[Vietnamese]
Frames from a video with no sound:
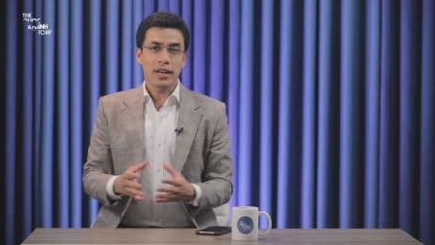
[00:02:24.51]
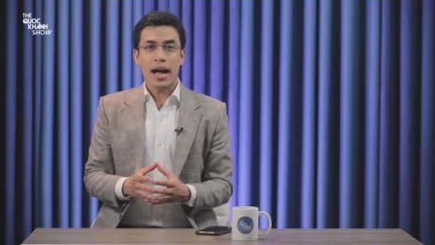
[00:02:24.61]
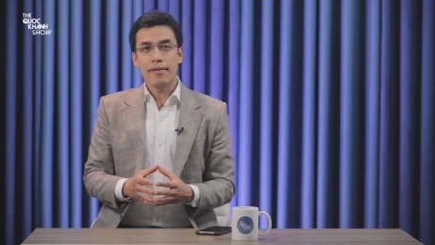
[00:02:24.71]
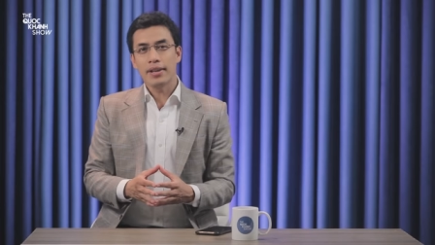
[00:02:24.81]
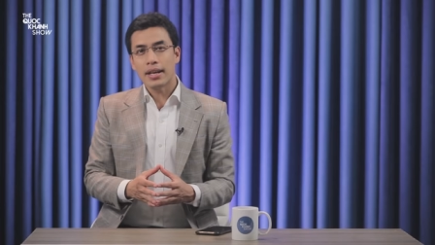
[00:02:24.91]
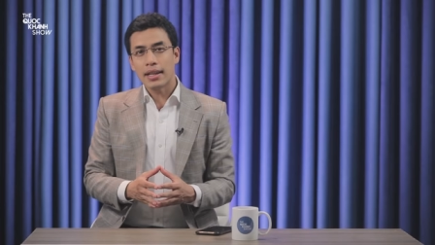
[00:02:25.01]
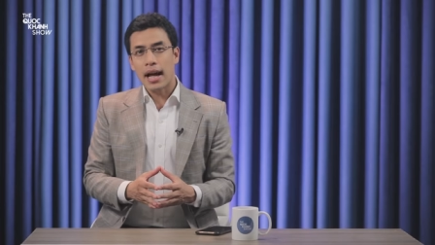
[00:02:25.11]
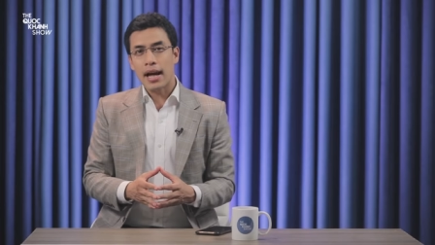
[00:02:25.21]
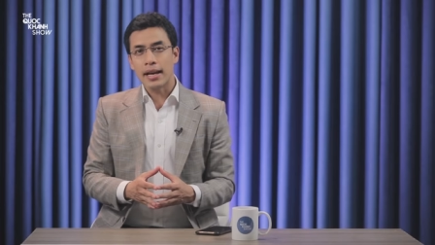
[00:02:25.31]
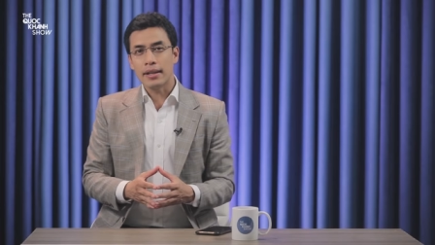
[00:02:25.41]
Trở lại với đề
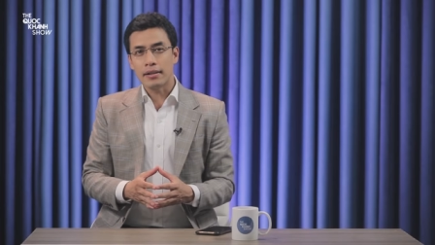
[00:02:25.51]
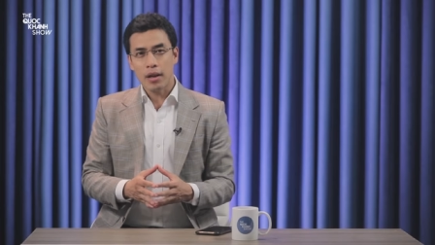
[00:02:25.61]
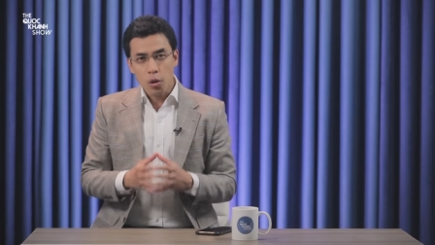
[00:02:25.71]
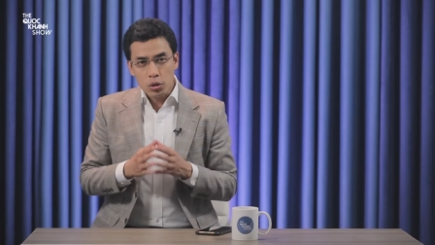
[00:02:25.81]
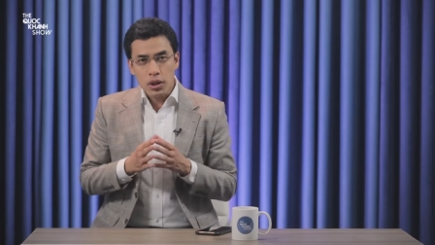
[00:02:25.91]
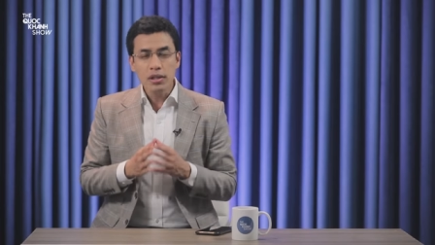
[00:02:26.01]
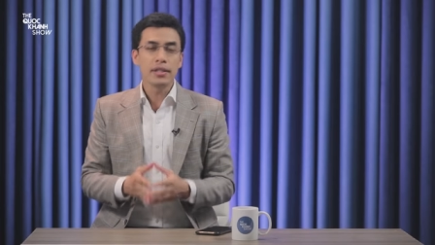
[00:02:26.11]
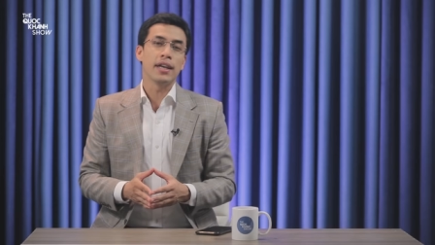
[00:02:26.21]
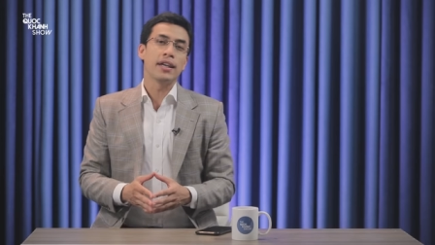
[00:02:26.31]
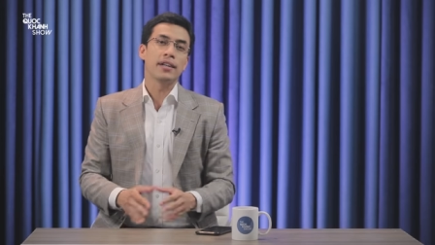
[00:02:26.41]
tài đầu tư
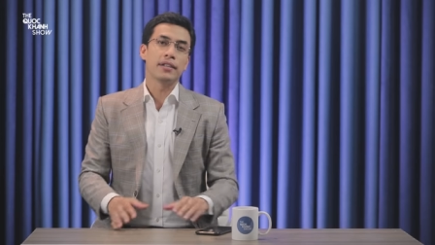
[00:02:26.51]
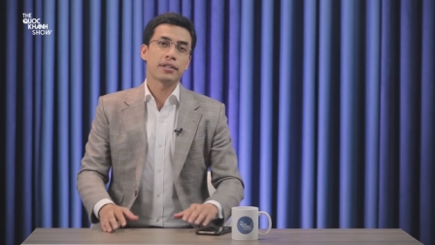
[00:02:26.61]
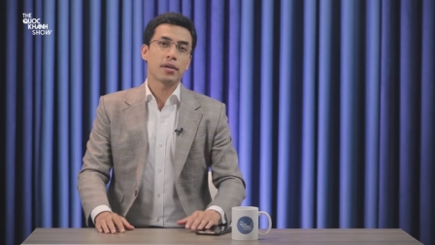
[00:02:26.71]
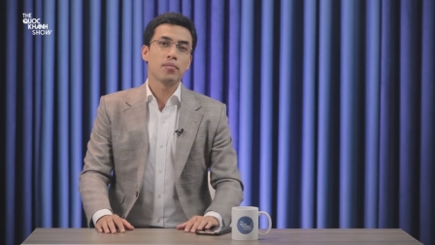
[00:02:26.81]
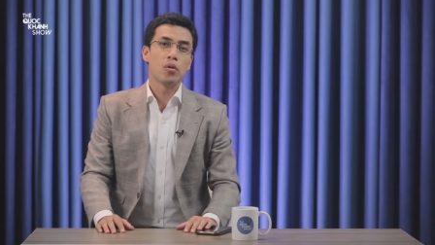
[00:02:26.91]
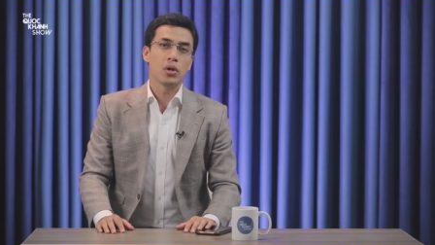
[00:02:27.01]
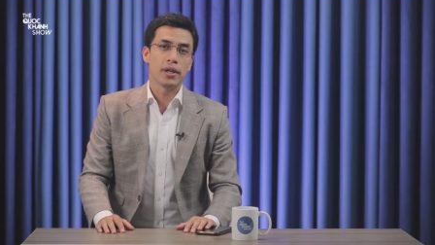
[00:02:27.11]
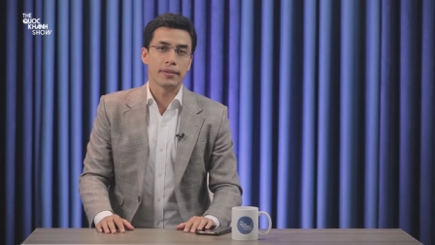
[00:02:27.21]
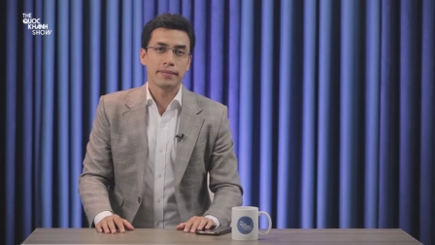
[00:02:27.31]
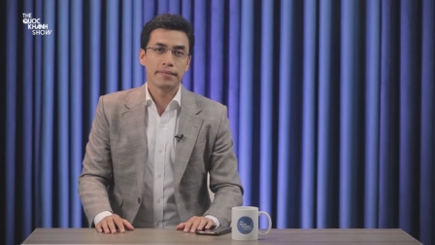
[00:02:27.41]
gì trong mùa
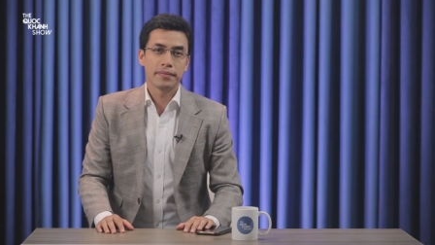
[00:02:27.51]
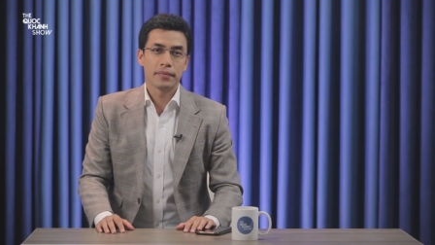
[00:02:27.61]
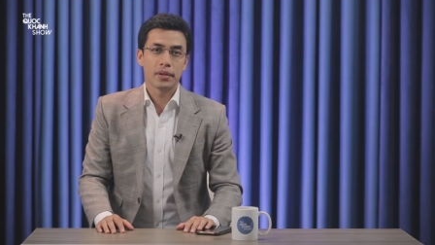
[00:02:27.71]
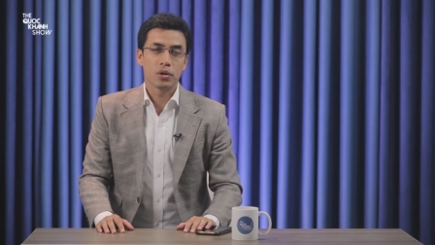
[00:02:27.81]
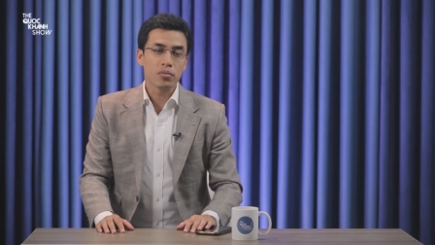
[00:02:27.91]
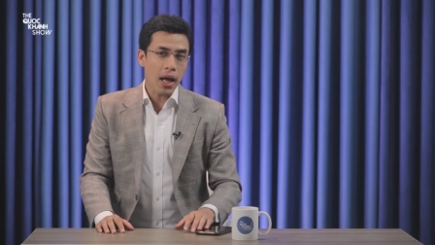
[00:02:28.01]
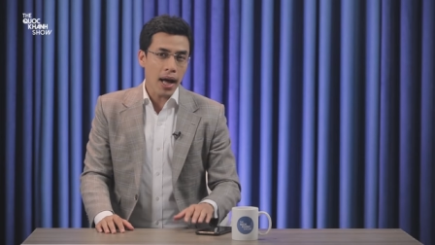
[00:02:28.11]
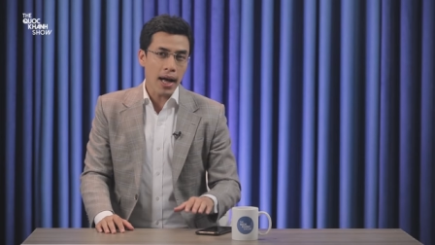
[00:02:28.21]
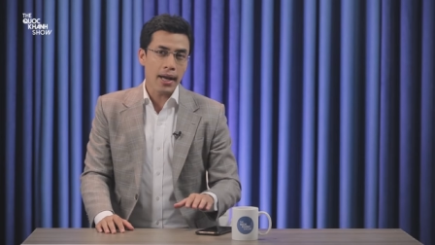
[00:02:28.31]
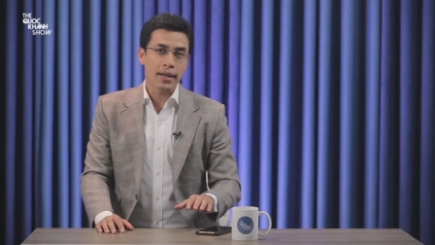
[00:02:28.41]
dịch, chúng
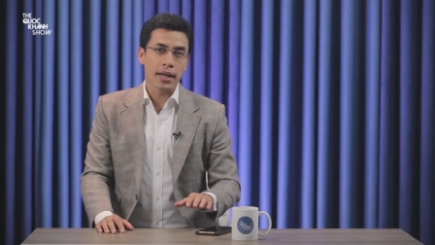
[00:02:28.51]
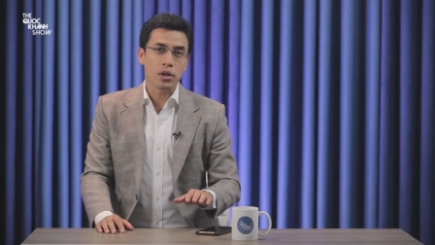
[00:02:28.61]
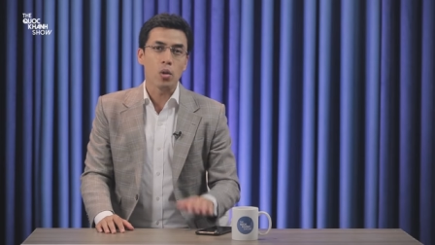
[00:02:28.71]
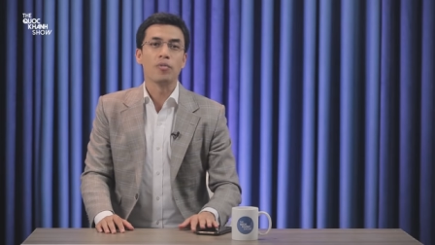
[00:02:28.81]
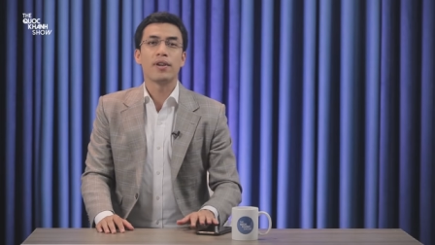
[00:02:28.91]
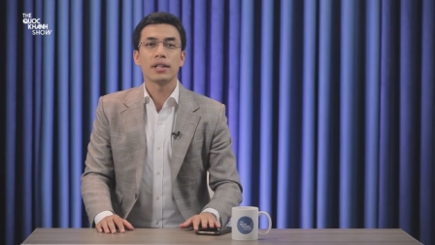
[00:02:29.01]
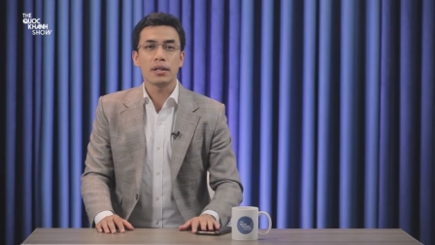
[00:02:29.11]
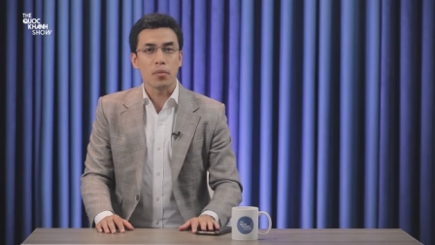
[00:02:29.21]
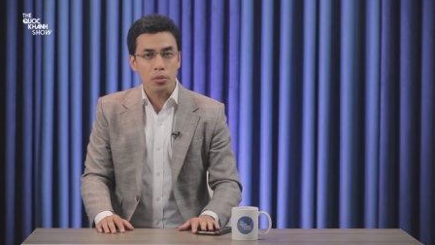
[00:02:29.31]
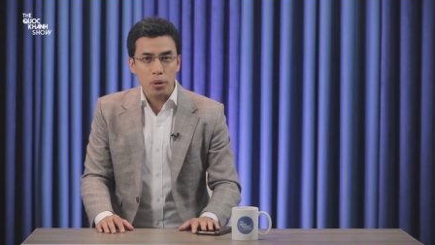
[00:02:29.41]
ta hãy cùng phân
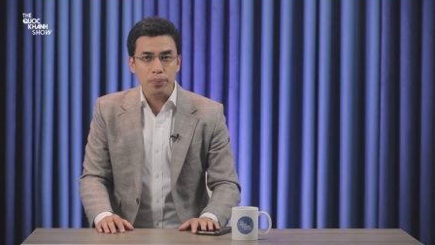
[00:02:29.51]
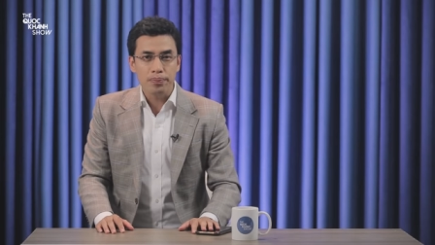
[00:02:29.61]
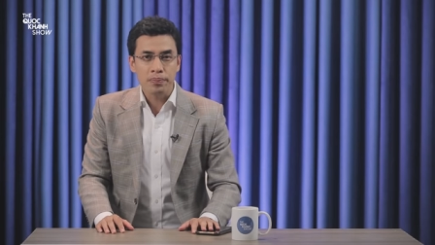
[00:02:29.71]
tích một chút.